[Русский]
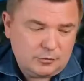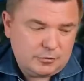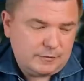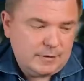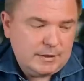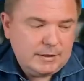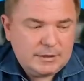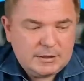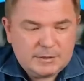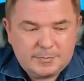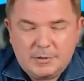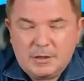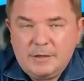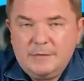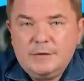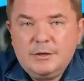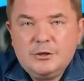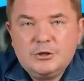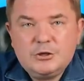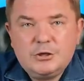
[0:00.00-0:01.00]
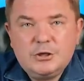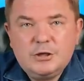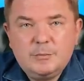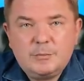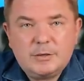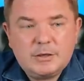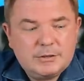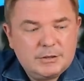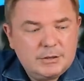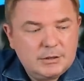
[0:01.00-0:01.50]
Но свои
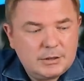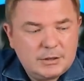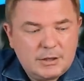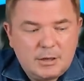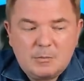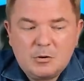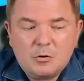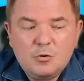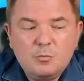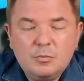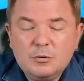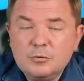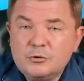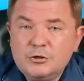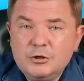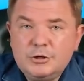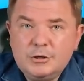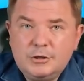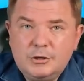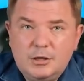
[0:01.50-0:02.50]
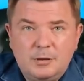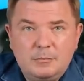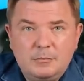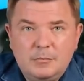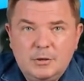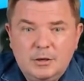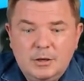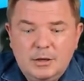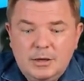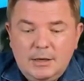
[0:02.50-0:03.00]
3,5-4% я могу получить и там.
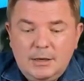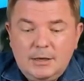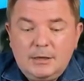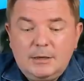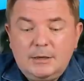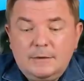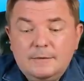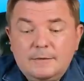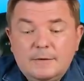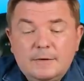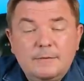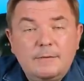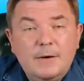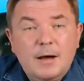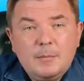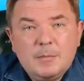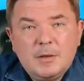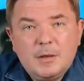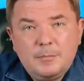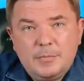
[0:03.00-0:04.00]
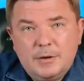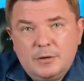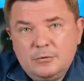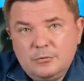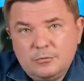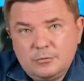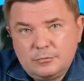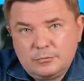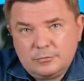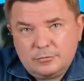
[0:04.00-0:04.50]
И к вам я
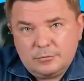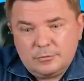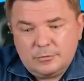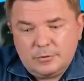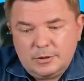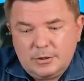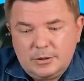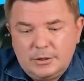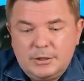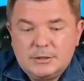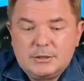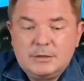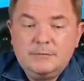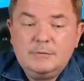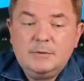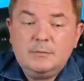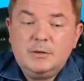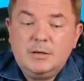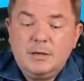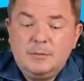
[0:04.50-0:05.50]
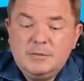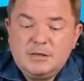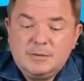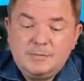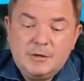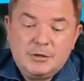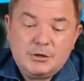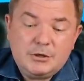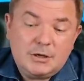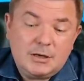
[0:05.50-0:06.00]
пойду если вы мне
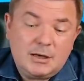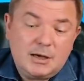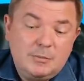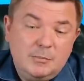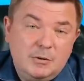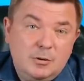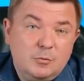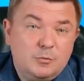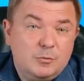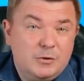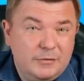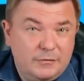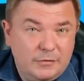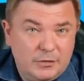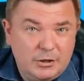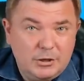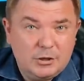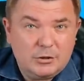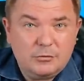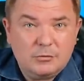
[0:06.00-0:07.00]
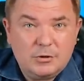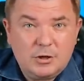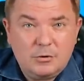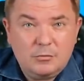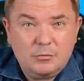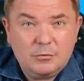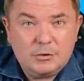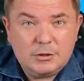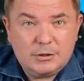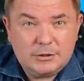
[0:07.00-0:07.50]
обеспечите как минимум дивидендную
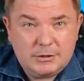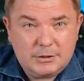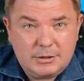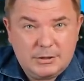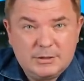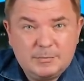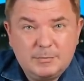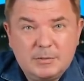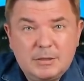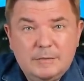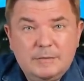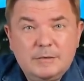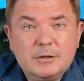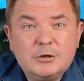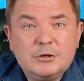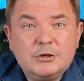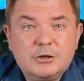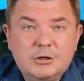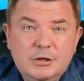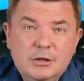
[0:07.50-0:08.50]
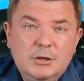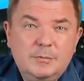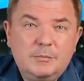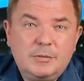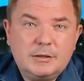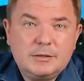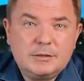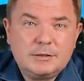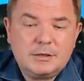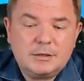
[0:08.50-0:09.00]
доходность
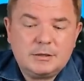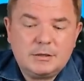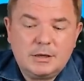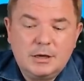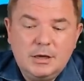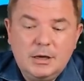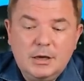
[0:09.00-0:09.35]
3,5-4%,